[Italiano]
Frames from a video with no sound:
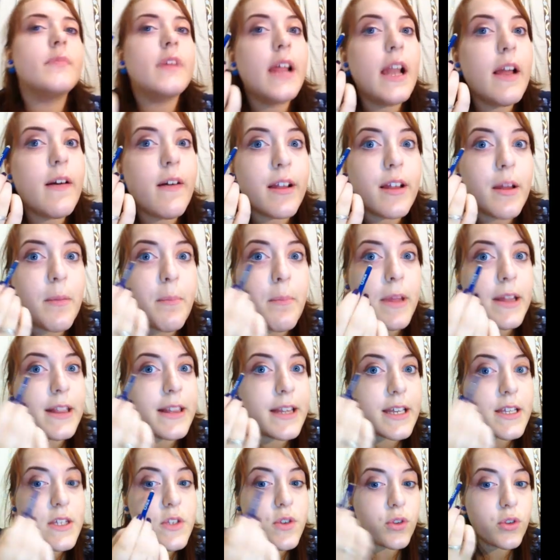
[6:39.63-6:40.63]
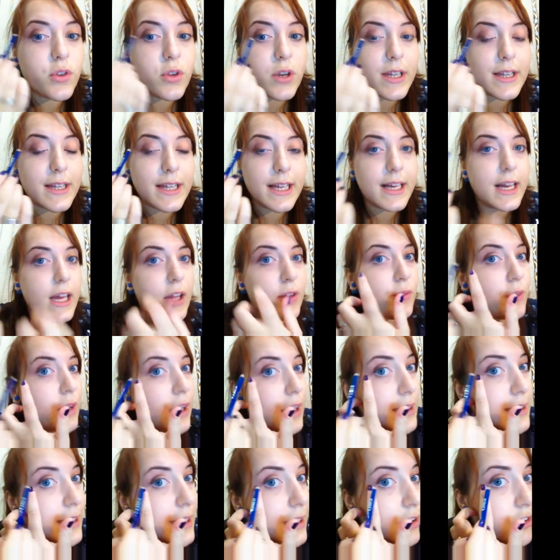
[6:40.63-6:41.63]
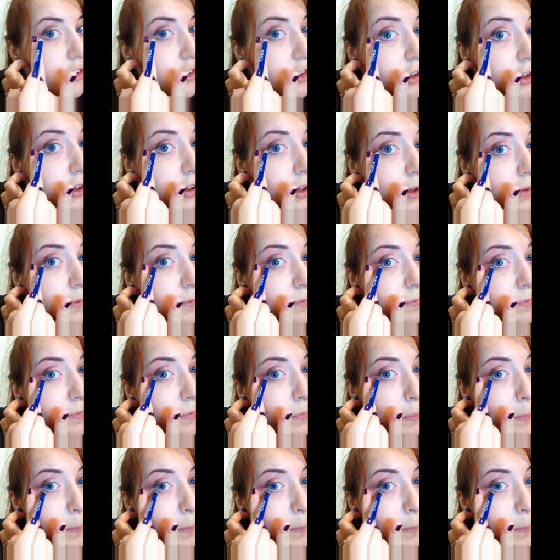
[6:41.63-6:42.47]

la vado a mettere sotto l'attaccatura delle ciglia